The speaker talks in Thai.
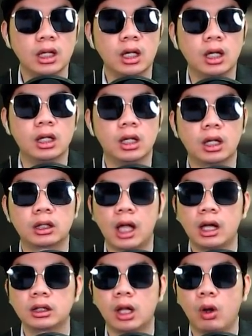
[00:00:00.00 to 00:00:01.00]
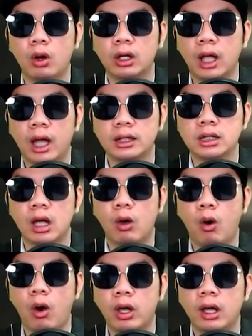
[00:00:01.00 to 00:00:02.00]
อีกทั้งตลอดงานจะค
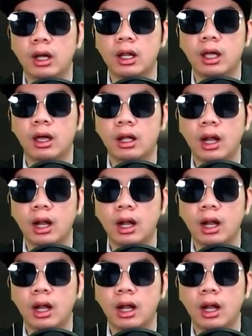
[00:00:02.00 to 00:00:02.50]
อยเร่ง